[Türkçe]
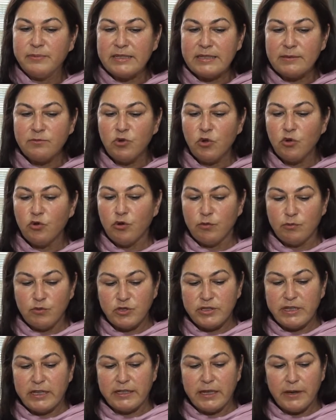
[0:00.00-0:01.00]
Bizim
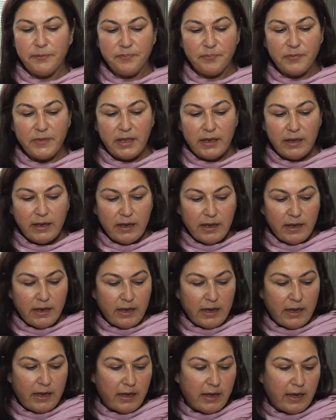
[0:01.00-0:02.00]
logomuzda da
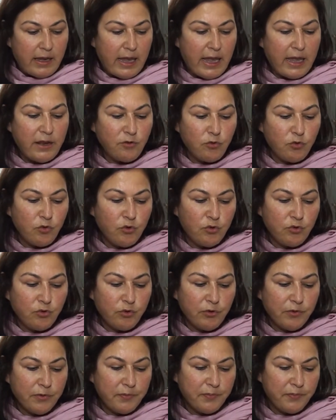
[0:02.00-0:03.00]
en
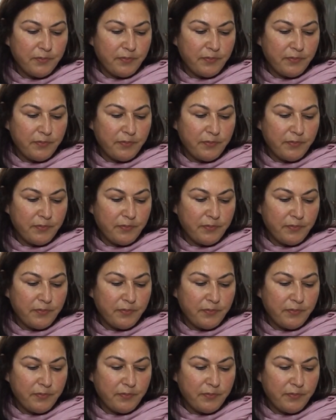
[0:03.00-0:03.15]
uygun,